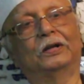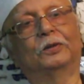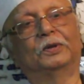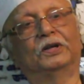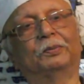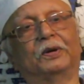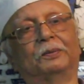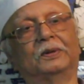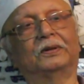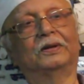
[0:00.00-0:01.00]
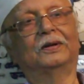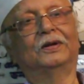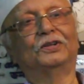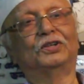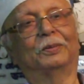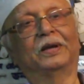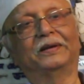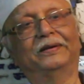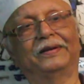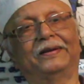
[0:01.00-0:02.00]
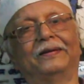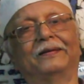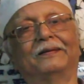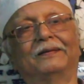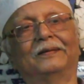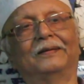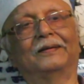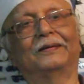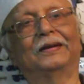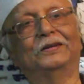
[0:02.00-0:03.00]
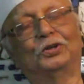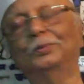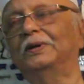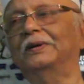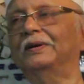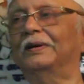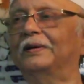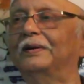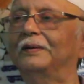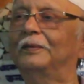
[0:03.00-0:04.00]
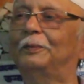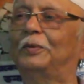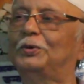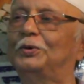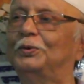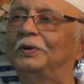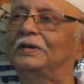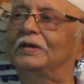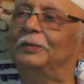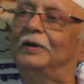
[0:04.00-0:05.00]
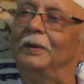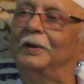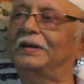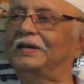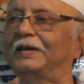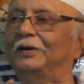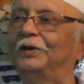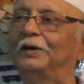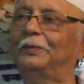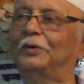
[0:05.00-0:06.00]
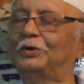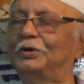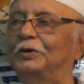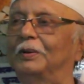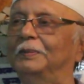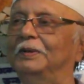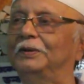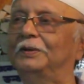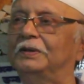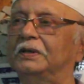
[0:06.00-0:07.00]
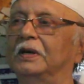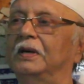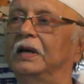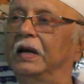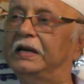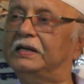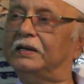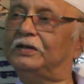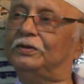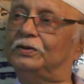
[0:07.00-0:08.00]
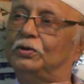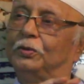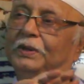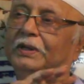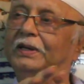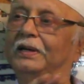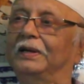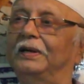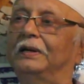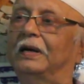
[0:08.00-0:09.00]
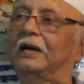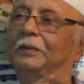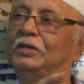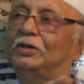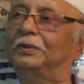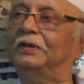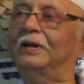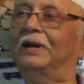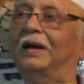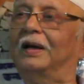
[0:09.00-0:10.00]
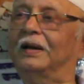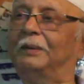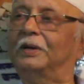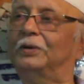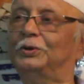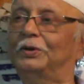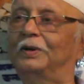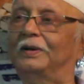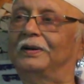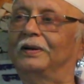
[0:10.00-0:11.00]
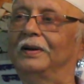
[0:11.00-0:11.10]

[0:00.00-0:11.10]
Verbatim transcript: হেড অফ দ্য ডিপার্টমেন্ট সবাইকে ডেকে এই ছবিটা নিয়ে প্রশ্ন করেছেন এবং আমাকে সেখানে অনেক প্রশ্ন জবাব দিতে হয়েছে এই যে ছবি নিয়ে ঢাকা বিশ্ববিদ্যালয়ের আলাপ আলোচনা